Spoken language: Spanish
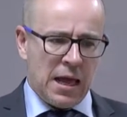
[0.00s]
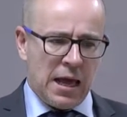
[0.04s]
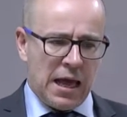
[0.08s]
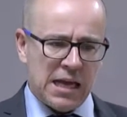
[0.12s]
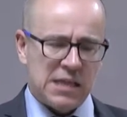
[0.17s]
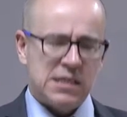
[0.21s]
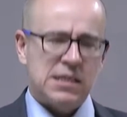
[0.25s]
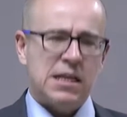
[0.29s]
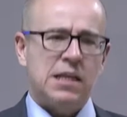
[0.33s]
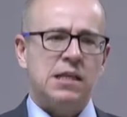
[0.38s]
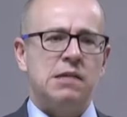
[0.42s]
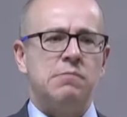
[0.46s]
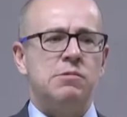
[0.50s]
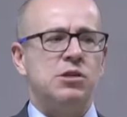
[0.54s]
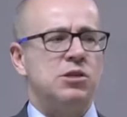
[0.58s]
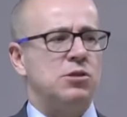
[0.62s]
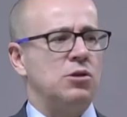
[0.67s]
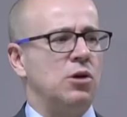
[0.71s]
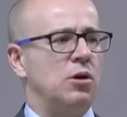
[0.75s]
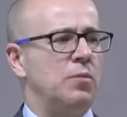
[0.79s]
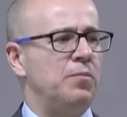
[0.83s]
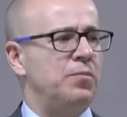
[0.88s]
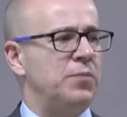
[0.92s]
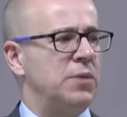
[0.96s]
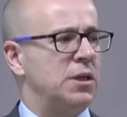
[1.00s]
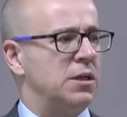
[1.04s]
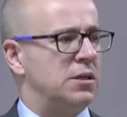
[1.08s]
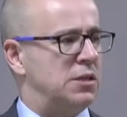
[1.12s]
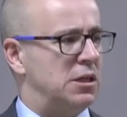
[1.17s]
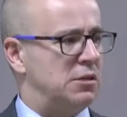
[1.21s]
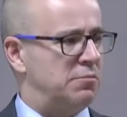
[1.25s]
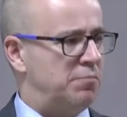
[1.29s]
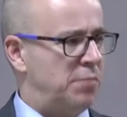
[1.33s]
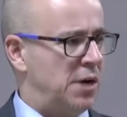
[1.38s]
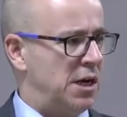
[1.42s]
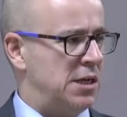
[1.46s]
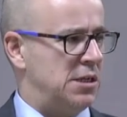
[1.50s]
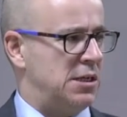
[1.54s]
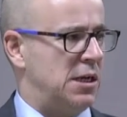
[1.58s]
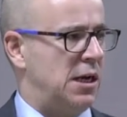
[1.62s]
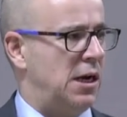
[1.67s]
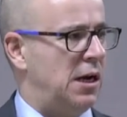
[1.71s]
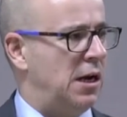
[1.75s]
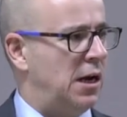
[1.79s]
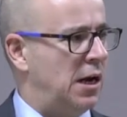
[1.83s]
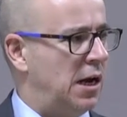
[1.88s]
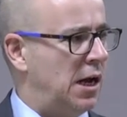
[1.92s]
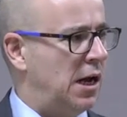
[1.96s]
Esa división se
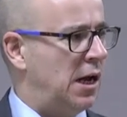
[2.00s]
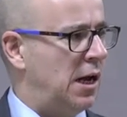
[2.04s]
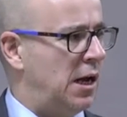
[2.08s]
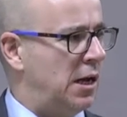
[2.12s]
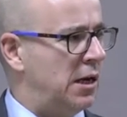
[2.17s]
expresa en,